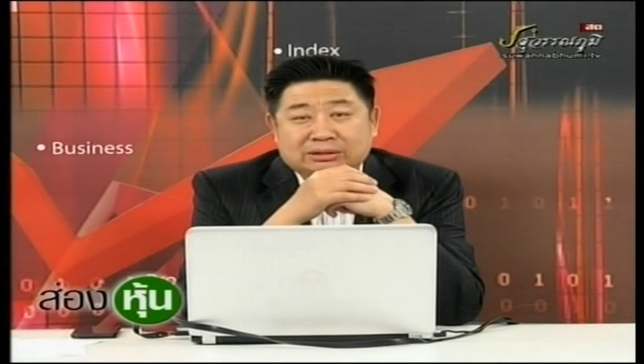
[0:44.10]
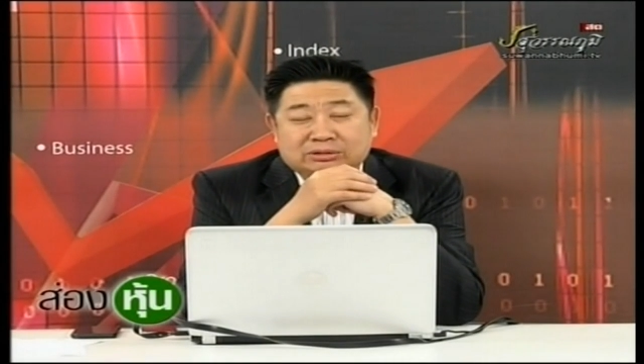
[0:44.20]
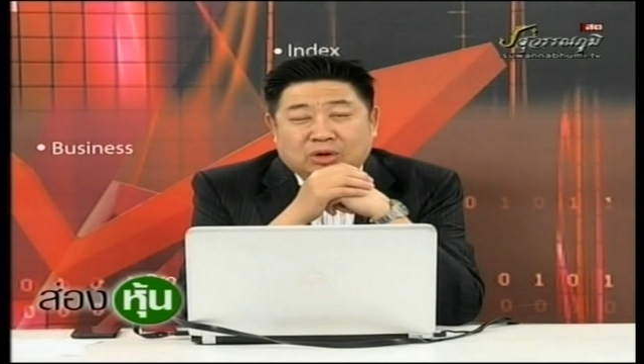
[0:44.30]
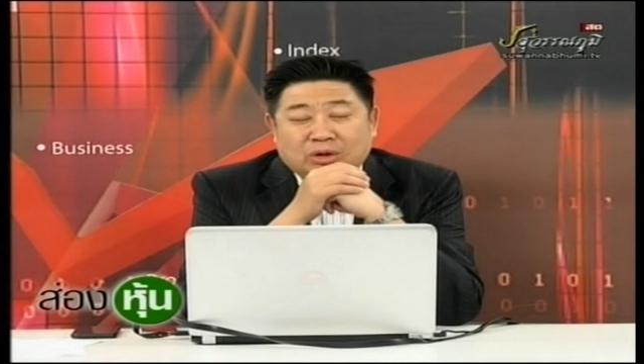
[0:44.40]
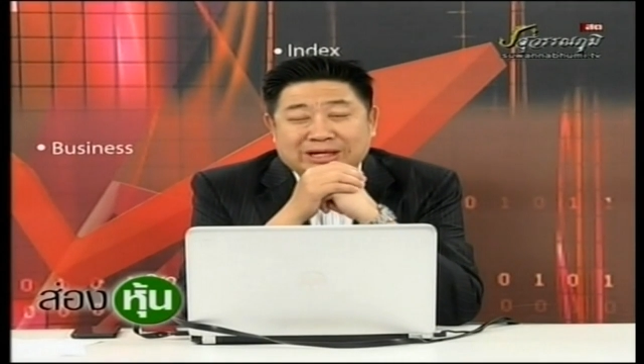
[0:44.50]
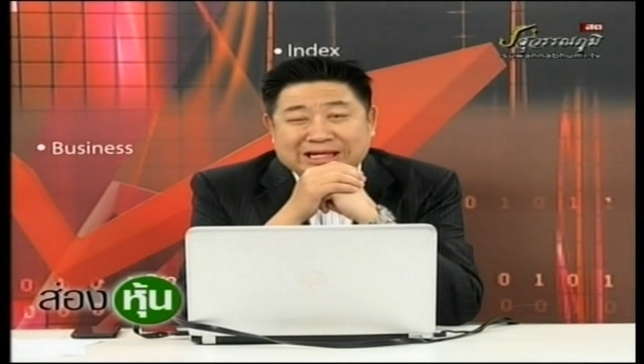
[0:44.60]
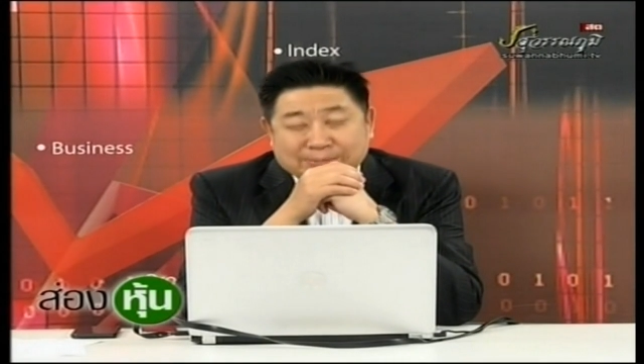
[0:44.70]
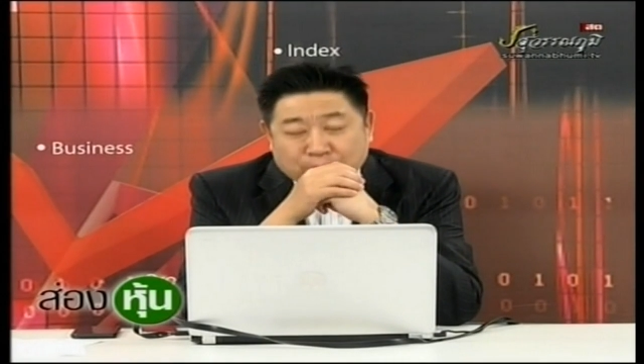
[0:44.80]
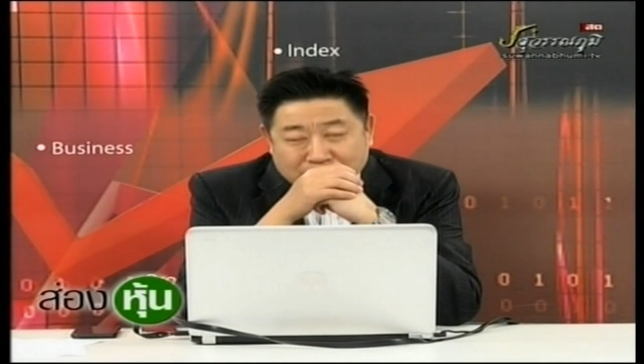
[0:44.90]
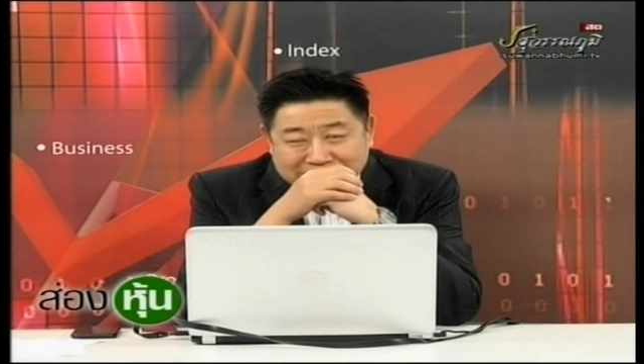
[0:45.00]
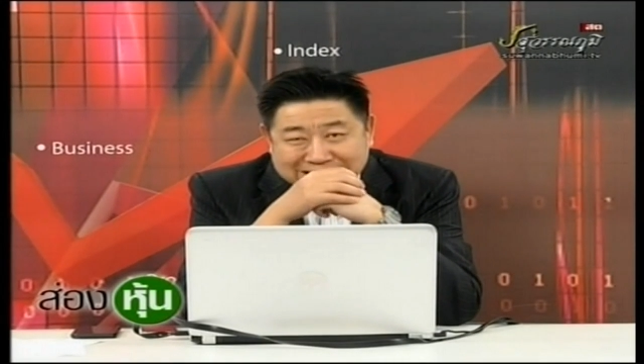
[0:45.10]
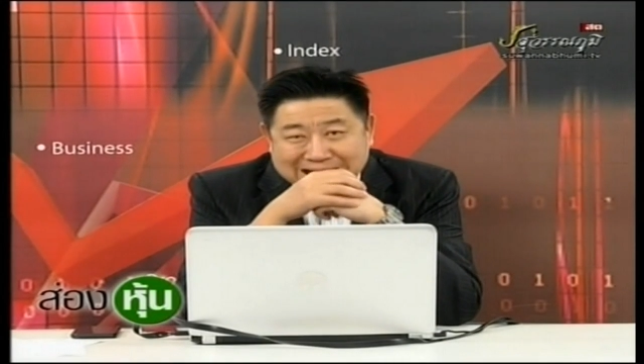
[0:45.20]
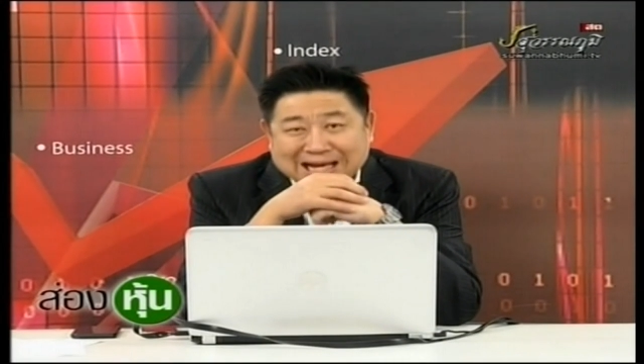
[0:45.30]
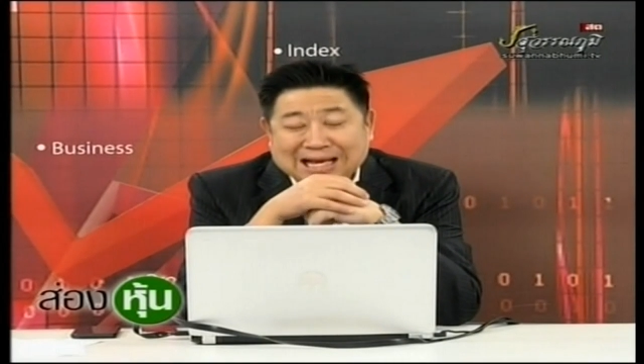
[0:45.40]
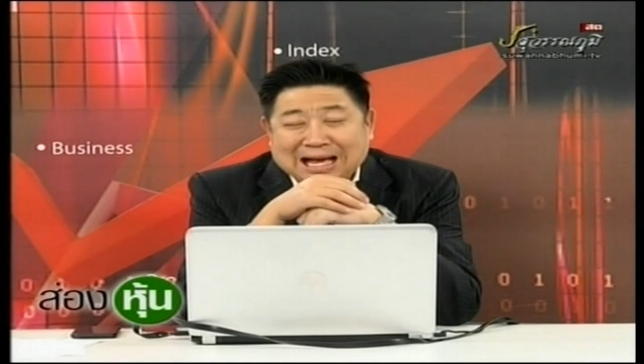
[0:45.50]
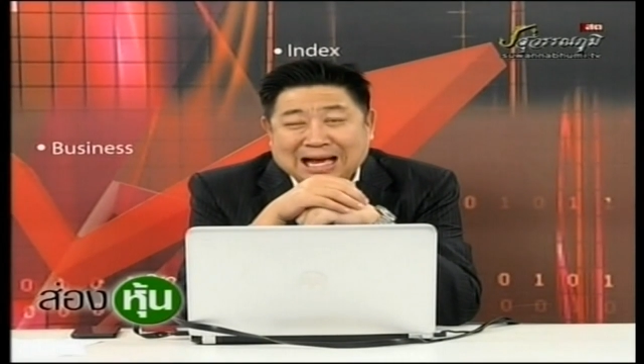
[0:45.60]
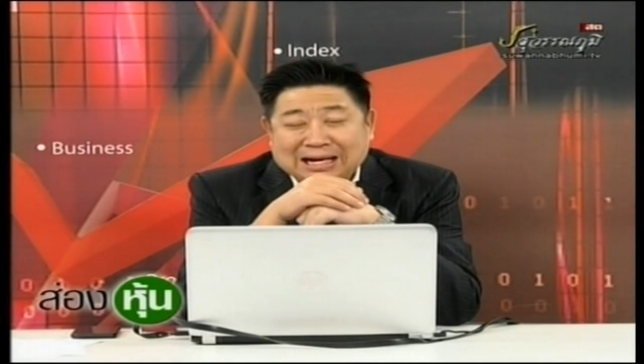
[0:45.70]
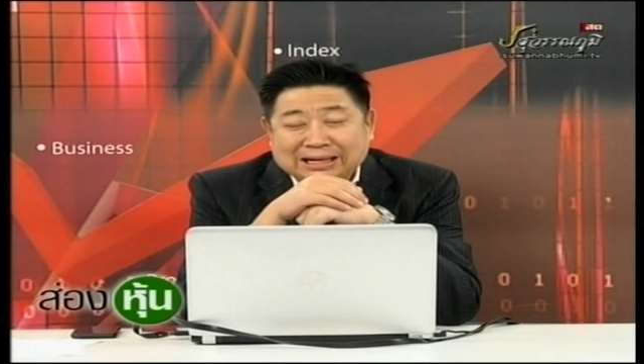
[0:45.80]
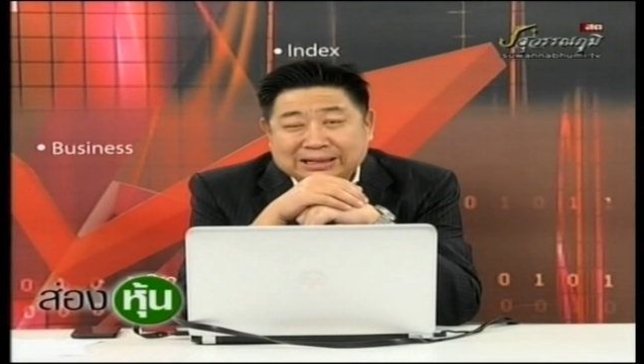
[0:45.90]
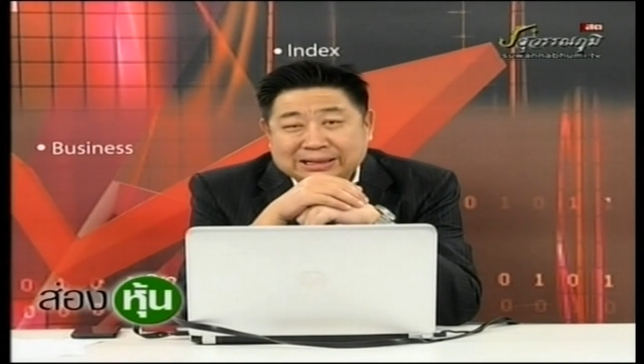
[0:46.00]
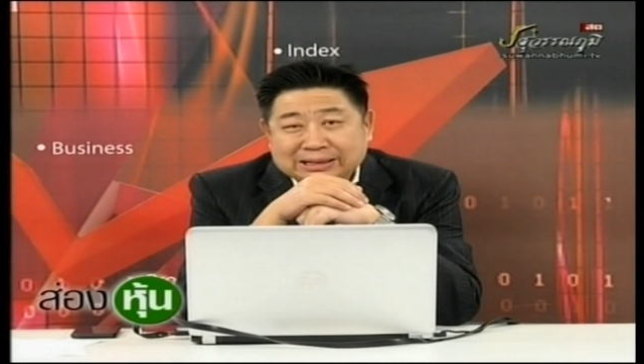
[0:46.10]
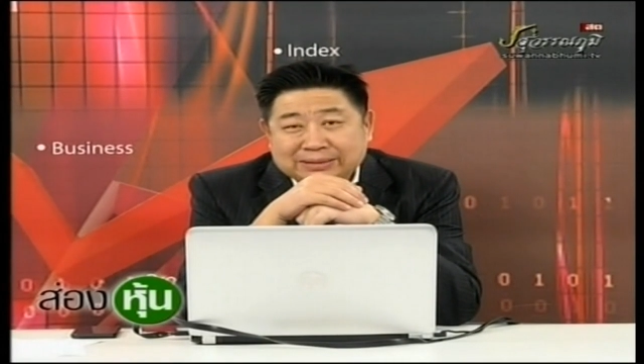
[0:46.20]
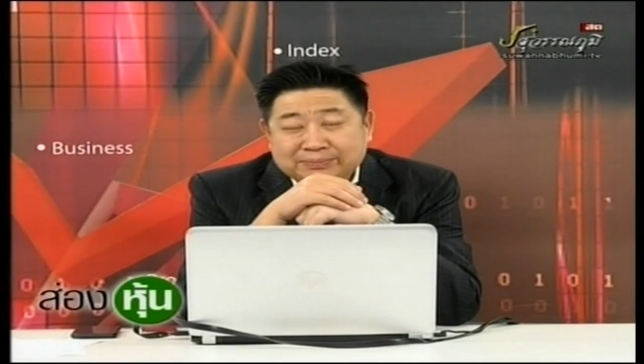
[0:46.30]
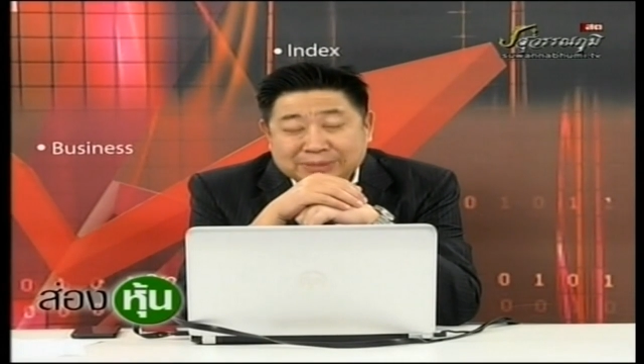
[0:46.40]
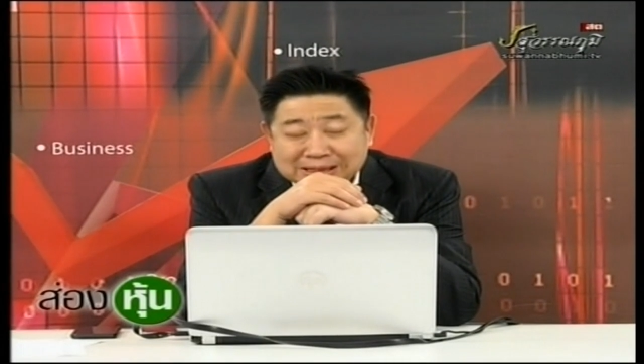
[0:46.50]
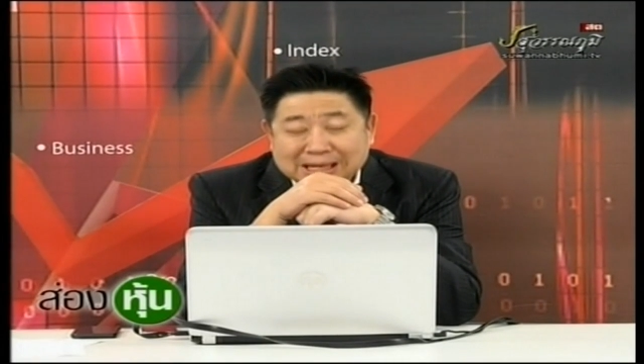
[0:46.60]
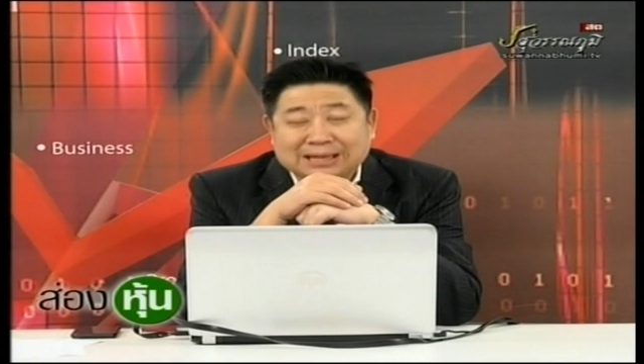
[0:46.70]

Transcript: โดนอิทธิพลจากการเมื